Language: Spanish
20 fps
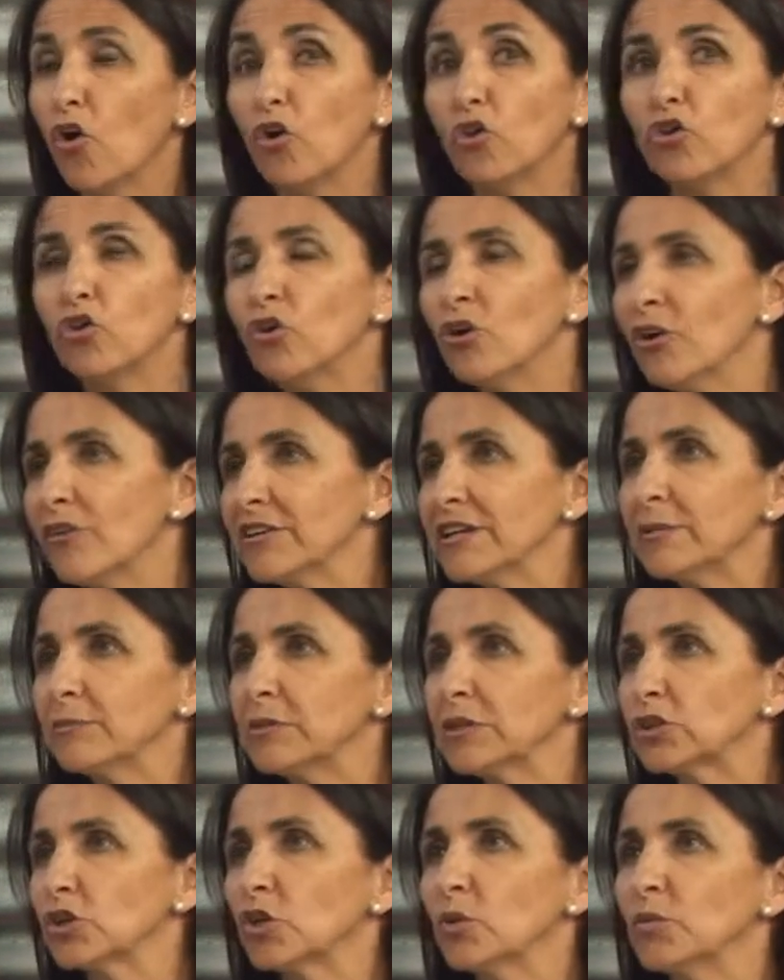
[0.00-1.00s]
o no lo
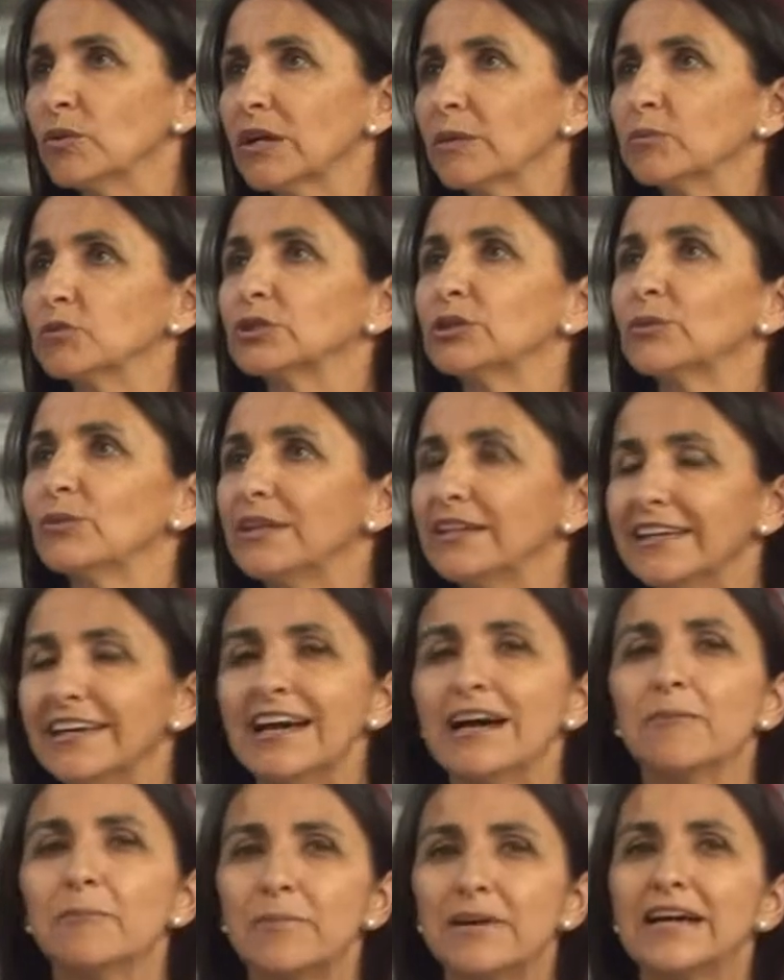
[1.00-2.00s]
habían visto como una
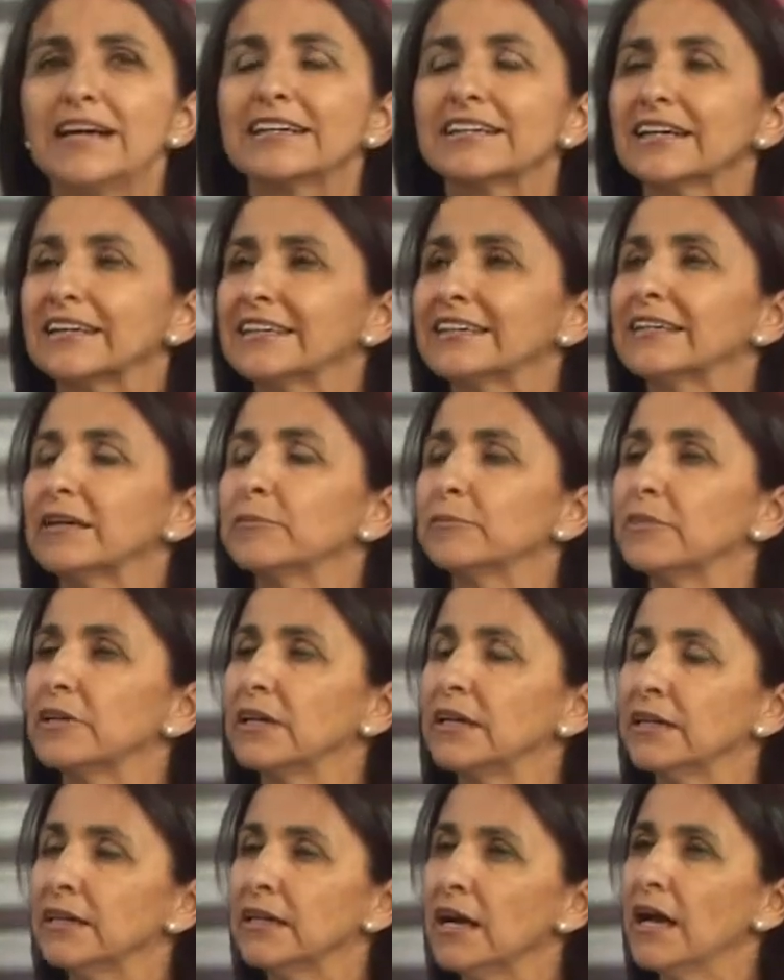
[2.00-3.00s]
posibilidad, vean que aquí
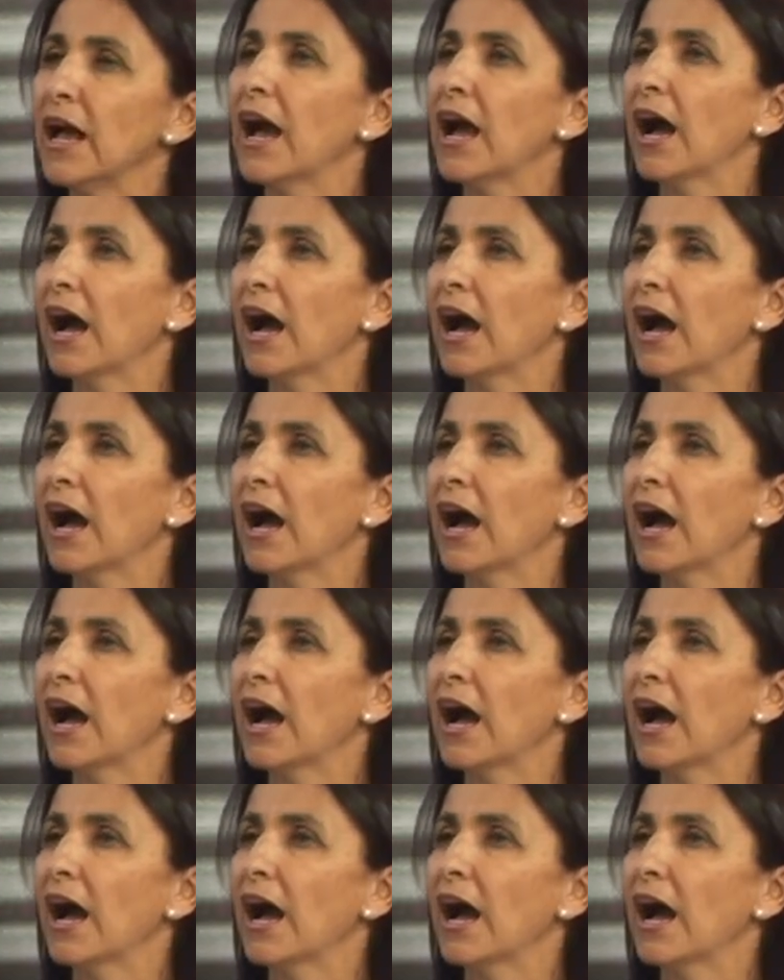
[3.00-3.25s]
también